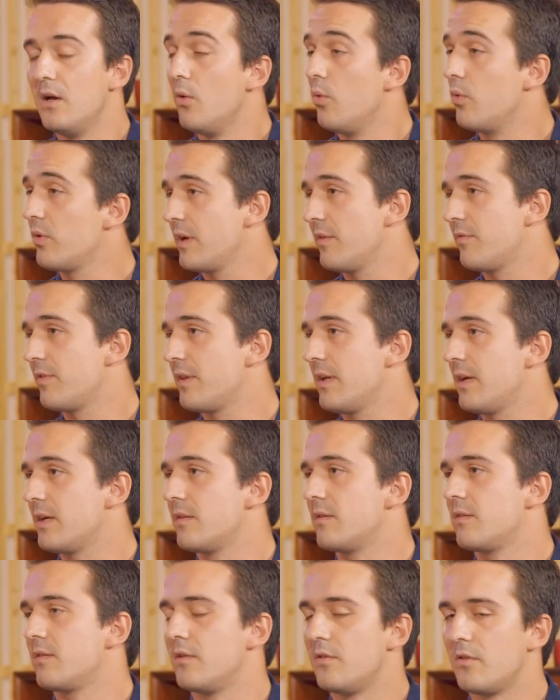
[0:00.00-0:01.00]
O que é
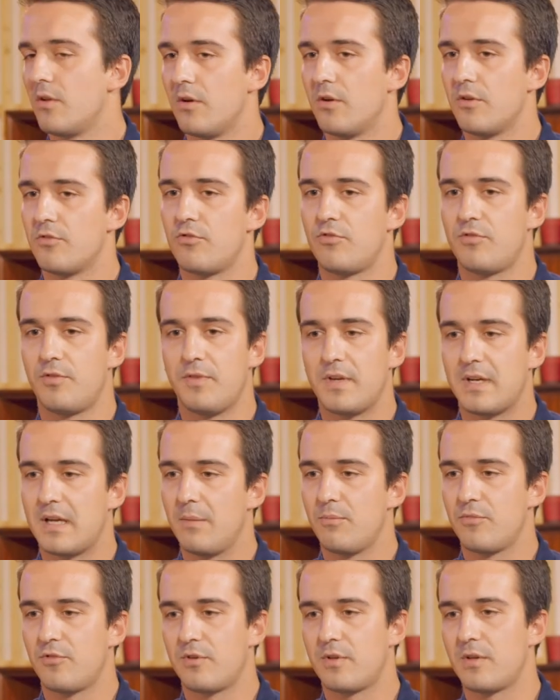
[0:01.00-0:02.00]
verdade, nós
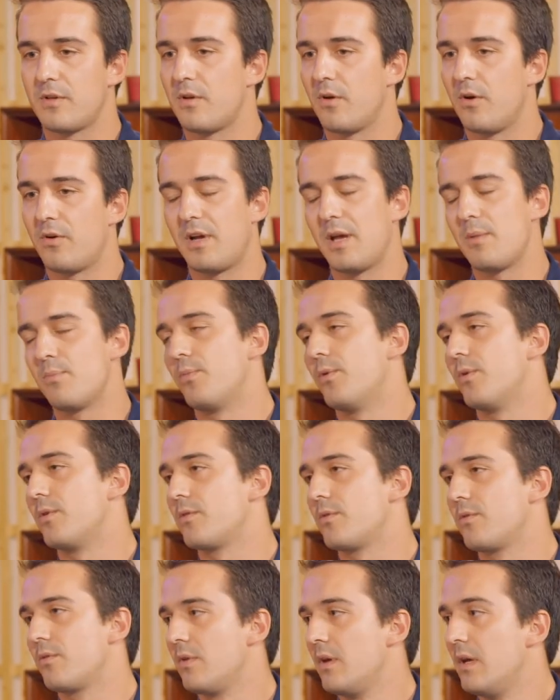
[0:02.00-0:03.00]
justificamos que, ok,
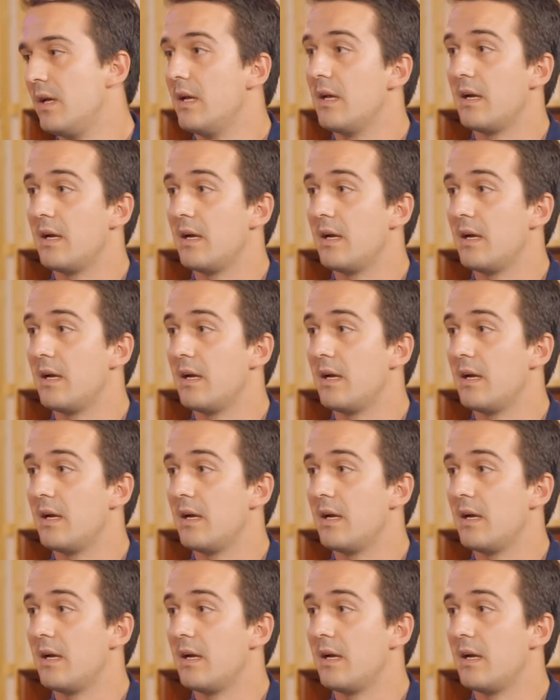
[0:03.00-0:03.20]
Porto,